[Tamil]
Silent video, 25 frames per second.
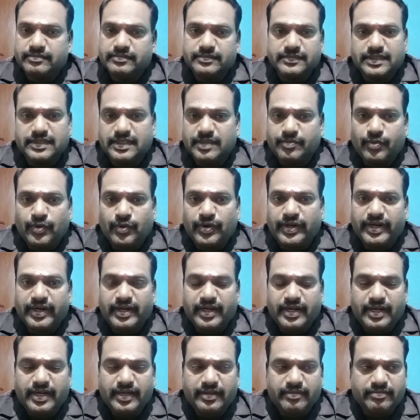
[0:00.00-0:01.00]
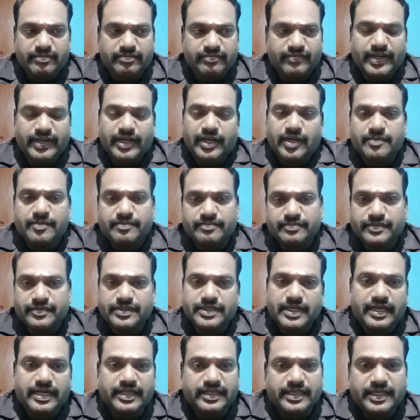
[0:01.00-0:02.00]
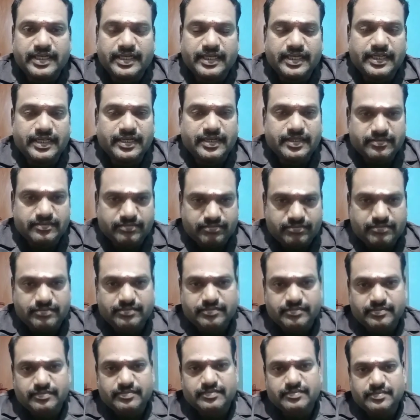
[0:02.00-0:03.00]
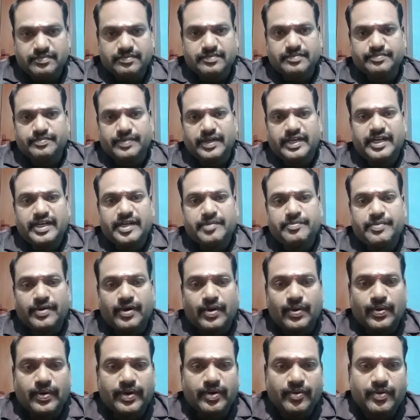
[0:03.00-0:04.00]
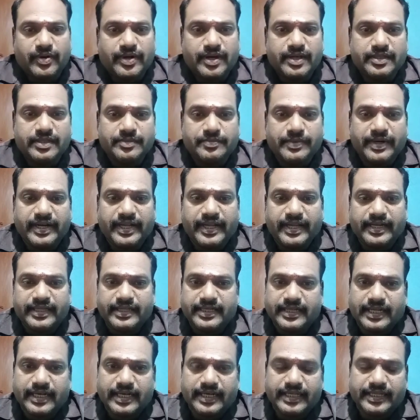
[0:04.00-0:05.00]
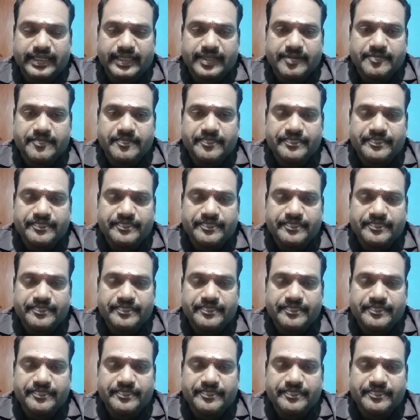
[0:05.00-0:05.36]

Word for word: இந்த பொறி வெள்ளம் சார்ந்த இனிப்புகளோடு உட்காந்து படைக்கிறது நல்லது